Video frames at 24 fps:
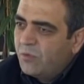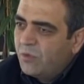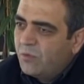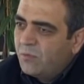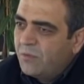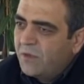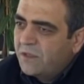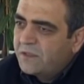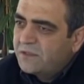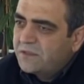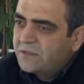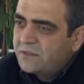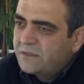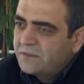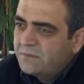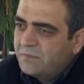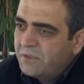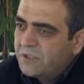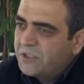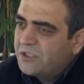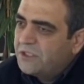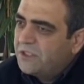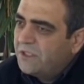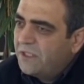olmaktır.
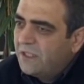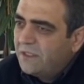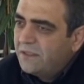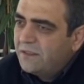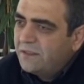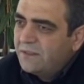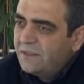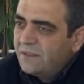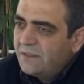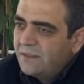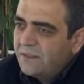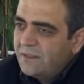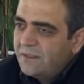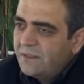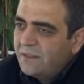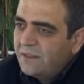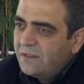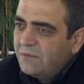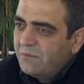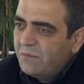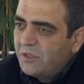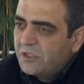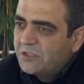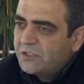Peşinen.
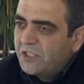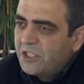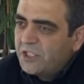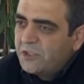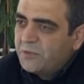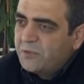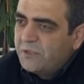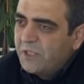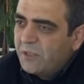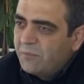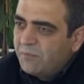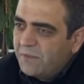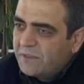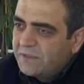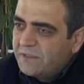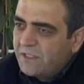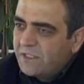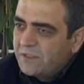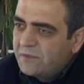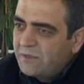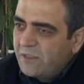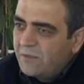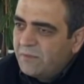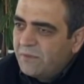Başka hiçbir şey
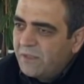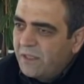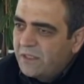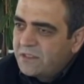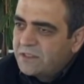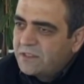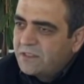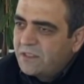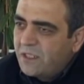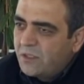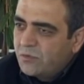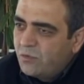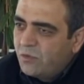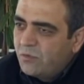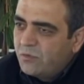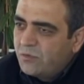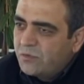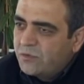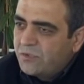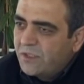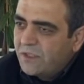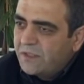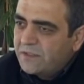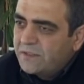yapmasanız bile bir azınlığa
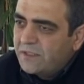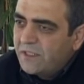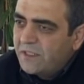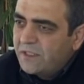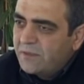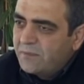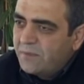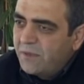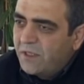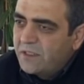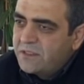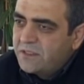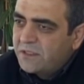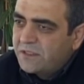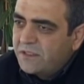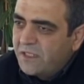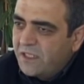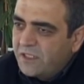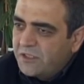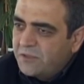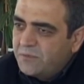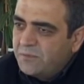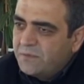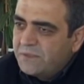doğmuşsanız eğer, bir azınlıkta
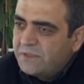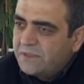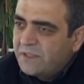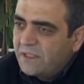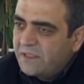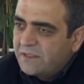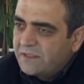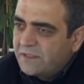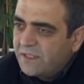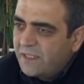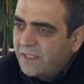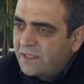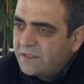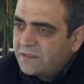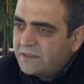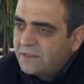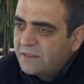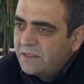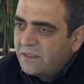yetişmişseniz eğer